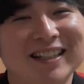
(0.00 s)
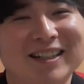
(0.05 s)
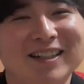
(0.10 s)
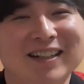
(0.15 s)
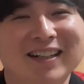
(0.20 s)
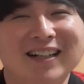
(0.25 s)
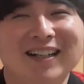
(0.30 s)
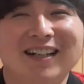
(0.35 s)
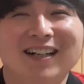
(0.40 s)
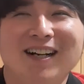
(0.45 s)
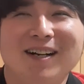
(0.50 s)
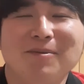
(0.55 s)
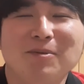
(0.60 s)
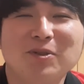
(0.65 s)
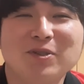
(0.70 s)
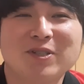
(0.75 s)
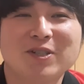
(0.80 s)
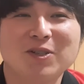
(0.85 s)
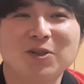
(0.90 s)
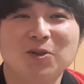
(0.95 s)
ああ、
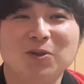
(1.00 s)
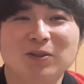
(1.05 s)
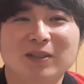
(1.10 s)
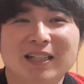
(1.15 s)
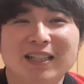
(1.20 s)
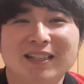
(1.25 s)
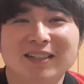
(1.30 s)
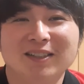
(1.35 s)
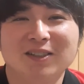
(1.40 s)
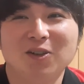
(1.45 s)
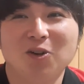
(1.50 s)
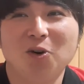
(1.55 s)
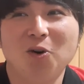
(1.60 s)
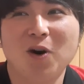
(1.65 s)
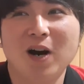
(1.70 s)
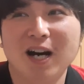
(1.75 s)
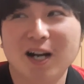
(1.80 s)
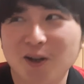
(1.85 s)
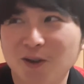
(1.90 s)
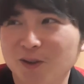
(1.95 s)
もう湘南のお
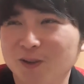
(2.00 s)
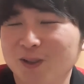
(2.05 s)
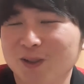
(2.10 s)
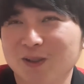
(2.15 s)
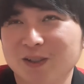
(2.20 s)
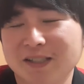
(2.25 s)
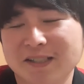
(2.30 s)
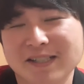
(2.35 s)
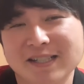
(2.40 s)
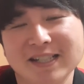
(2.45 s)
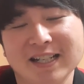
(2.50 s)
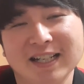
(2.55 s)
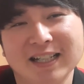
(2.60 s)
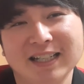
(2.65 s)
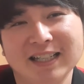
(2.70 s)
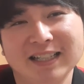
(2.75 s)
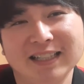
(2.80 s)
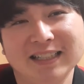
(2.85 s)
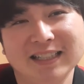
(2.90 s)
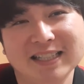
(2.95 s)
箱のような試合
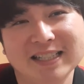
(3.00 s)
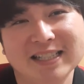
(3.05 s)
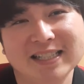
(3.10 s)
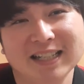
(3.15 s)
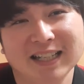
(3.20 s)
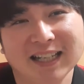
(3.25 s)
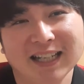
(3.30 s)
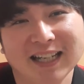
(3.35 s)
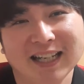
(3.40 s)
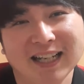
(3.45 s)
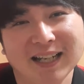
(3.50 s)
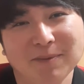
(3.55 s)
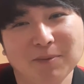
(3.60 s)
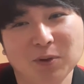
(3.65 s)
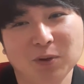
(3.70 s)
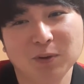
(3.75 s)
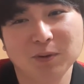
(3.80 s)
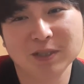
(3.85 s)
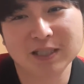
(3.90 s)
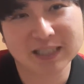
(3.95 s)
でしたね。
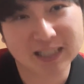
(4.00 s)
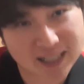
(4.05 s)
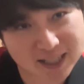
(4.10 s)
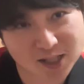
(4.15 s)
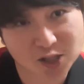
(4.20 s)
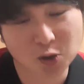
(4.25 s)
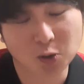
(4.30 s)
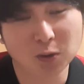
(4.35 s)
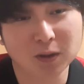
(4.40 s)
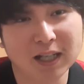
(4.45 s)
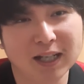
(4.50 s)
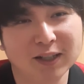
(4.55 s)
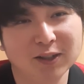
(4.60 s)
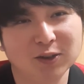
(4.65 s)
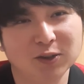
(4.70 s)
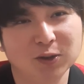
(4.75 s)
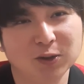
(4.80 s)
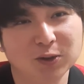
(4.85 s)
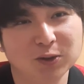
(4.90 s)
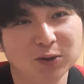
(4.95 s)
もうザ湘南
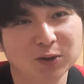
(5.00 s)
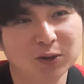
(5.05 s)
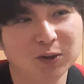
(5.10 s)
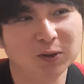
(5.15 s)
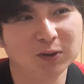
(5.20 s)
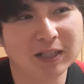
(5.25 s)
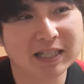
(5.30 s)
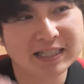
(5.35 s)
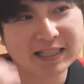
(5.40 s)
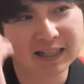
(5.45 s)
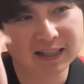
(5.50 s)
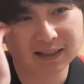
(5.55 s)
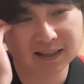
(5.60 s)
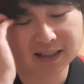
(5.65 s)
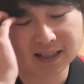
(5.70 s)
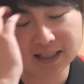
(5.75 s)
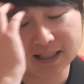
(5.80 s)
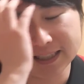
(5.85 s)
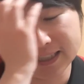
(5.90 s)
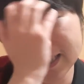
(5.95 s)
というような
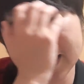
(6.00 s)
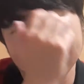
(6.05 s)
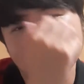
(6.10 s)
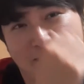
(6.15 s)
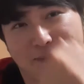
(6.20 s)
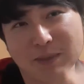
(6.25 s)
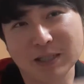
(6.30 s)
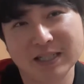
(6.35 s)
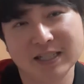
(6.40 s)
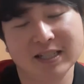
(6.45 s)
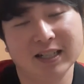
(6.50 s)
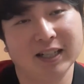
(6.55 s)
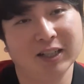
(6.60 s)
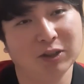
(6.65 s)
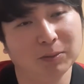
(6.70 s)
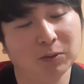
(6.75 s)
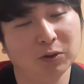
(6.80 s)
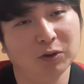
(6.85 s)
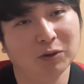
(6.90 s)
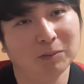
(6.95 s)
サッカーでやられましたけ
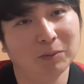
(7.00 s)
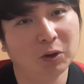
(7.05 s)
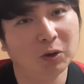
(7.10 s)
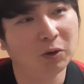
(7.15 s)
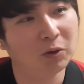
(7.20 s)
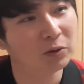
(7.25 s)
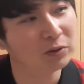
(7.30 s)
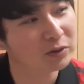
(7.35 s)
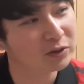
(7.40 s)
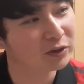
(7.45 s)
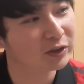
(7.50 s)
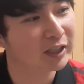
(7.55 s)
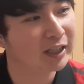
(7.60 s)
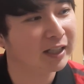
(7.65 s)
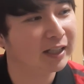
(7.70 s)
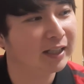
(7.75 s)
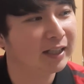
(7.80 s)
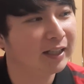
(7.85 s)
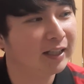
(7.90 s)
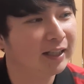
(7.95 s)
ども、もう本当に
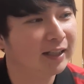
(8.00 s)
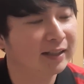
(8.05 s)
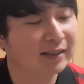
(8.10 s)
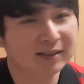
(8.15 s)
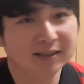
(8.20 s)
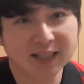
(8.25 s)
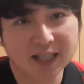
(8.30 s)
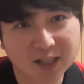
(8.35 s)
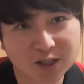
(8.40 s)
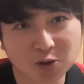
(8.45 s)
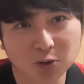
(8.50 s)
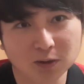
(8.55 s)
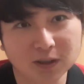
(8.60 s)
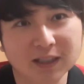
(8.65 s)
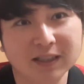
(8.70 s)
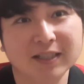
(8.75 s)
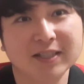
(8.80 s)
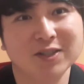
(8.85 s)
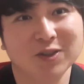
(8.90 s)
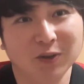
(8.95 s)
ザな
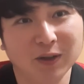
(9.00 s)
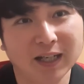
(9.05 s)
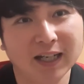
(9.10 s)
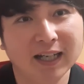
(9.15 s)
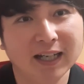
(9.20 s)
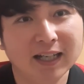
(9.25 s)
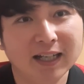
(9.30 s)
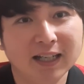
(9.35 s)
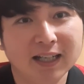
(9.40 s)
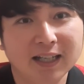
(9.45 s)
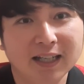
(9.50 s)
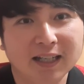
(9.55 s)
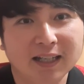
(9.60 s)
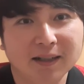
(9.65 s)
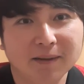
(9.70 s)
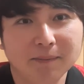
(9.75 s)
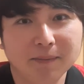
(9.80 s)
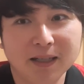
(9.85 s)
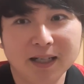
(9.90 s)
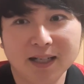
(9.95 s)
んですよね。
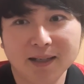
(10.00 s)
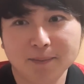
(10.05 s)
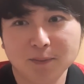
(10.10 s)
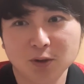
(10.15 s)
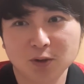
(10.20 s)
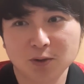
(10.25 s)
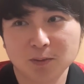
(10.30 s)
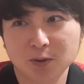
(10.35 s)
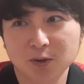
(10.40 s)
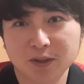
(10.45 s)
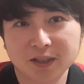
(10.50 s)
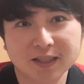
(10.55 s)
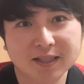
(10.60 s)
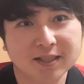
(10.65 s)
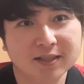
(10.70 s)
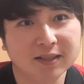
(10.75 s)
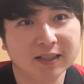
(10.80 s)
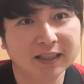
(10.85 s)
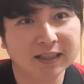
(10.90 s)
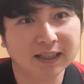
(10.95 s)
まあ、もともと
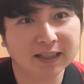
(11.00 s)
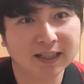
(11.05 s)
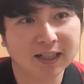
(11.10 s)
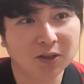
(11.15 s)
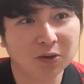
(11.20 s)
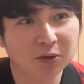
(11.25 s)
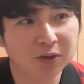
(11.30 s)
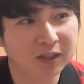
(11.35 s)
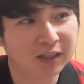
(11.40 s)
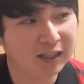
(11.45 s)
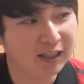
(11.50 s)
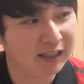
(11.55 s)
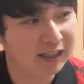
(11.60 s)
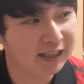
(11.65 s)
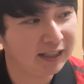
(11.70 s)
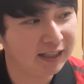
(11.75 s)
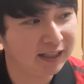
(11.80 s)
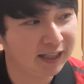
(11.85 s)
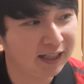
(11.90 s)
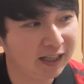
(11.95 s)
レッツにいた直樹、
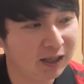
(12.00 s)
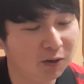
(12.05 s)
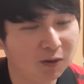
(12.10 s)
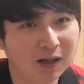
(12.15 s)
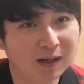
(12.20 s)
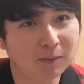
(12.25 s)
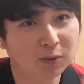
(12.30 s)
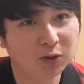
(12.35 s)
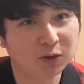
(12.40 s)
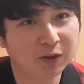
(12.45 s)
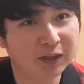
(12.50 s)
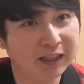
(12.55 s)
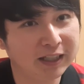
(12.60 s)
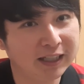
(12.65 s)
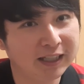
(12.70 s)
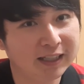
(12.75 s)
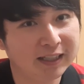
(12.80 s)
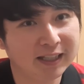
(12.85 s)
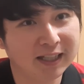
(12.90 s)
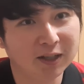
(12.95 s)
えー、岡本
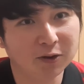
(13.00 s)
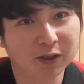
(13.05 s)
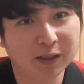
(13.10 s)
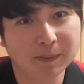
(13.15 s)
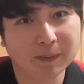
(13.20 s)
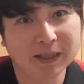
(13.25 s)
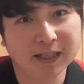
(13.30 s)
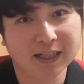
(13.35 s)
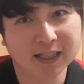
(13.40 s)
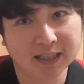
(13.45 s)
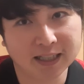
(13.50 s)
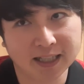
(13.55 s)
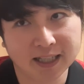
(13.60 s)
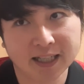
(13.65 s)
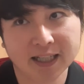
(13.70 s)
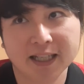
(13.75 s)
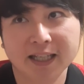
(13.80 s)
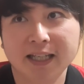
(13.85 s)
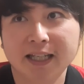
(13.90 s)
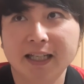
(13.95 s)
に点を決められ
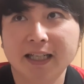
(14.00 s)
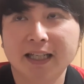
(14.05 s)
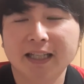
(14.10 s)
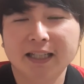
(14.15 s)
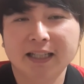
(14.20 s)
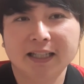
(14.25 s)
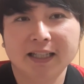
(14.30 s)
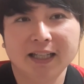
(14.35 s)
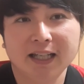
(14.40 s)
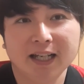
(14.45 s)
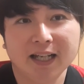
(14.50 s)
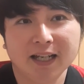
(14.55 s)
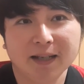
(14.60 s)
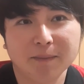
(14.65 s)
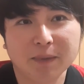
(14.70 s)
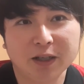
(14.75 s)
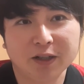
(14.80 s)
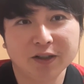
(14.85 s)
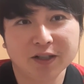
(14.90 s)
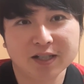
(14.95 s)
て、えー、
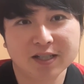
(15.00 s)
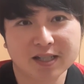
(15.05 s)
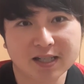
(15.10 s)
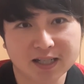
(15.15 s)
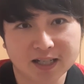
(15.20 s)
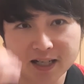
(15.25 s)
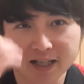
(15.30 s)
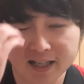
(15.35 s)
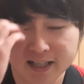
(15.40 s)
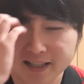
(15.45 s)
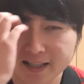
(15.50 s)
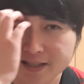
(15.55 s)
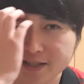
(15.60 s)
まあ、悔しい限りで